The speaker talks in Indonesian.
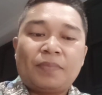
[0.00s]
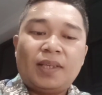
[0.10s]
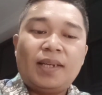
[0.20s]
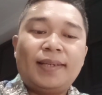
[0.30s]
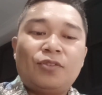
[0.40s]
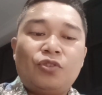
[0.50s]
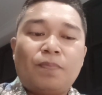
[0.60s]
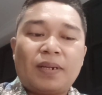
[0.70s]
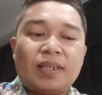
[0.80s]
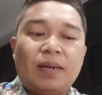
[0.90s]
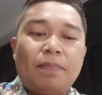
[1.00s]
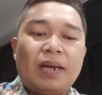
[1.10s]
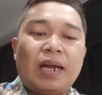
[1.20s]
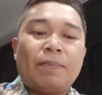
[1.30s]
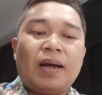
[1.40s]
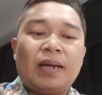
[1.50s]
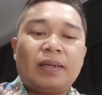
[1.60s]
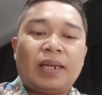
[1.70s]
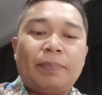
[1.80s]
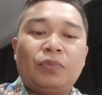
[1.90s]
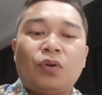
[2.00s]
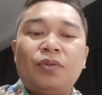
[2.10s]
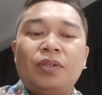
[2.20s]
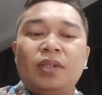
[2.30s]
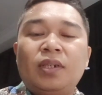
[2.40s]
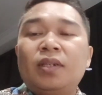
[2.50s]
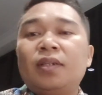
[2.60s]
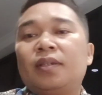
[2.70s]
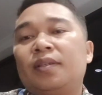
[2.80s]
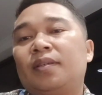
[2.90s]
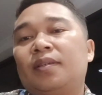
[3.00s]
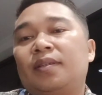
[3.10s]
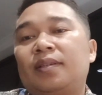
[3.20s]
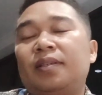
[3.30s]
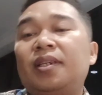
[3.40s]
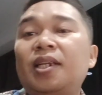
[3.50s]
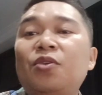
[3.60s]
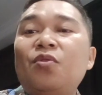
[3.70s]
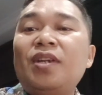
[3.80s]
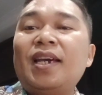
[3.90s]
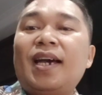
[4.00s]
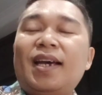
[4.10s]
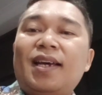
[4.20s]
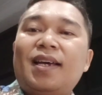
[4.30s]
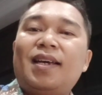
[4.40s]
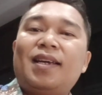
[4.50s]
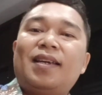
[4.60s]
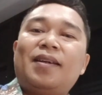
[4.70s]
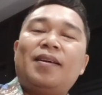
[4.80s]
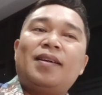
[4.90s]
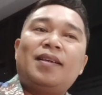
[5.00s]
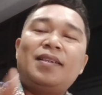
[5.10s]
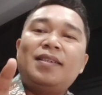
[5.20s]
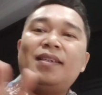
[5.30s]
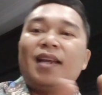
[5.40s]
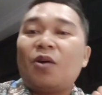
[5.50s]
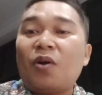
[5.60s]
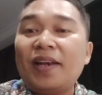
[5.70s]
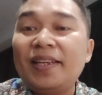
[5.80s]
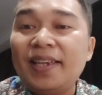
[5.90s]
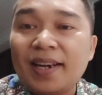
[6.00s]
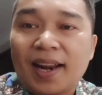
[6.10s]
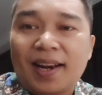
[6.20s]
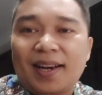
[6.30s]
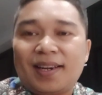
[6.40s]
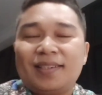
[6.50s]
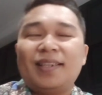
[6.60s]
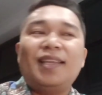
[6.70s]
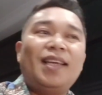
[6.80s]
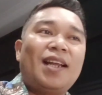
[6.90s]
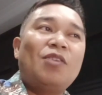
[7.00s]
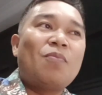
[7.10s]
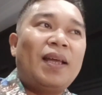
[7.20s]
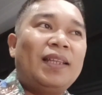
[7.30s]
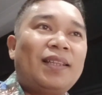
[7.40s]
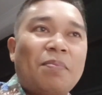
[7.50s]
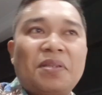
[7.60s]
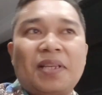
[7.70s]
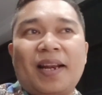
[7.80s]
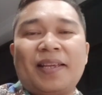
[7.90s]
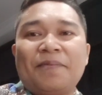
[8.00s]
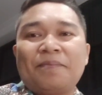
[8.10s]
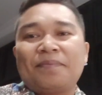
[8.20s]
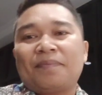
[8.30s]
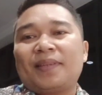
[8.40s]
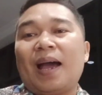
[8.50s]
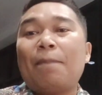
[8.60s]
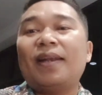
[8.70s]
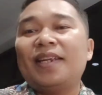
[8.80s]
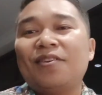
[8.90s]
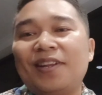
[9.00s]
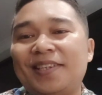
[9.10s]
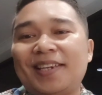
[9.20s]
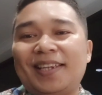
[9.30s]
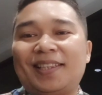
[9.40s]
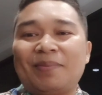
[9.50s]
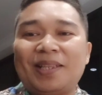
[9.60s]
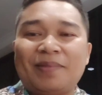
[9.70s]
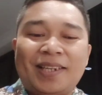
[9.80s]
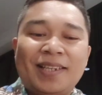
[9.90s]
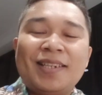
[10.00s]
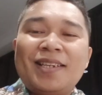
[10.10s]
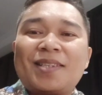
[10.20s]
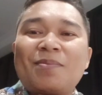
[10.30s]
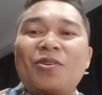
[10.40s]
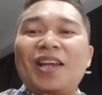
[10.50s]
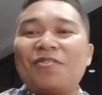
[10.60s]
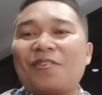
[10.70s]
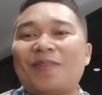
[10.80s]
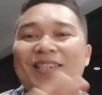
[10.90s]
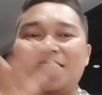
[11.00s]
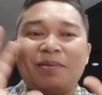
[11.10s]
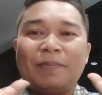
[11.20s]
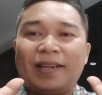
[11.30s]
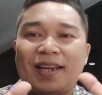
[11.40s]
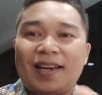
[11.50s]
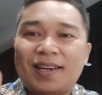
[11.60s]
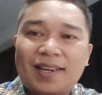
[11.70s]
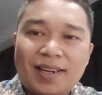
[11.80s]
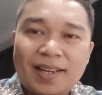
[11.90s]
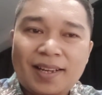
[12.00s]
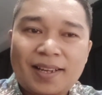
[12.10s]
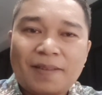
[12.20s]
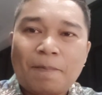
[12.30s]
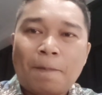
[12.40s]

hingga 7% penambangan kripto di dunia dilakukan di Iran. Jadi Iran lumayan terbesar ya. Kapan Indonesia ya teman-teman? Semoga informasi ini memberikan uh,